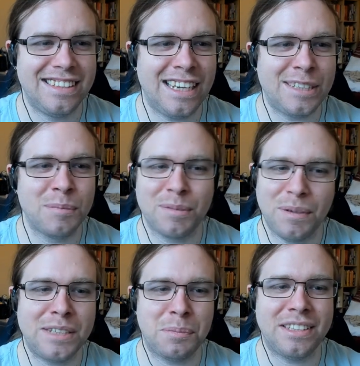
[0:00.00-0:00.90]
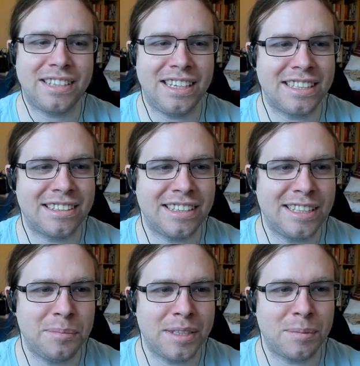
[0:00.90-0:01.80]
Ja, ich muss bei Spezial
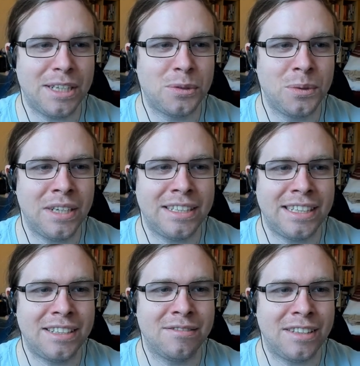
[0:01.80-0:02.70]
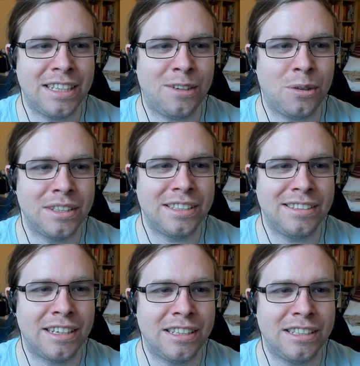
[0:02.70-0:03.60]
tatsächlich manchmal an Döner denken, weil er auch in
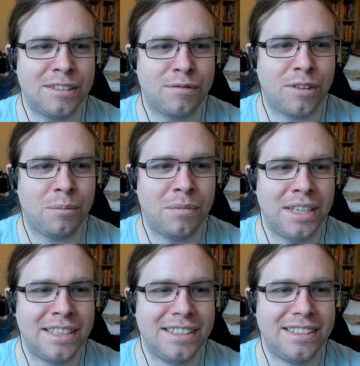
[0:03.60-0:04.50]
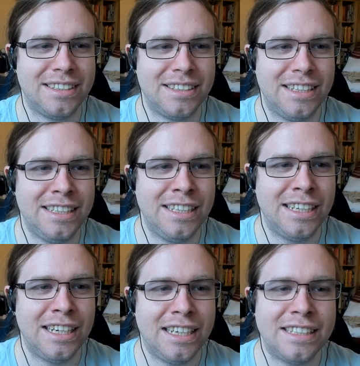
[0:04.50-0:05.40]
dieser äh, Form. In,
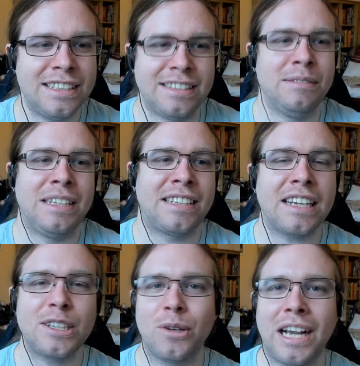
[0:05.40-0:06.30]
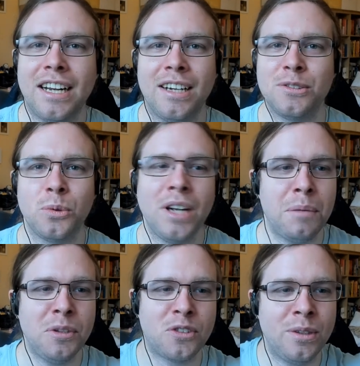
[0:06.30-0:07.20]
äh, äh, es sagt ja auch keiner Döner
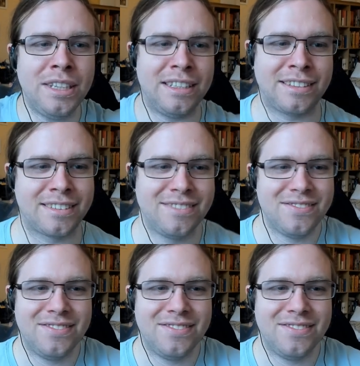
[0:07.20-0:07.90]
besonders.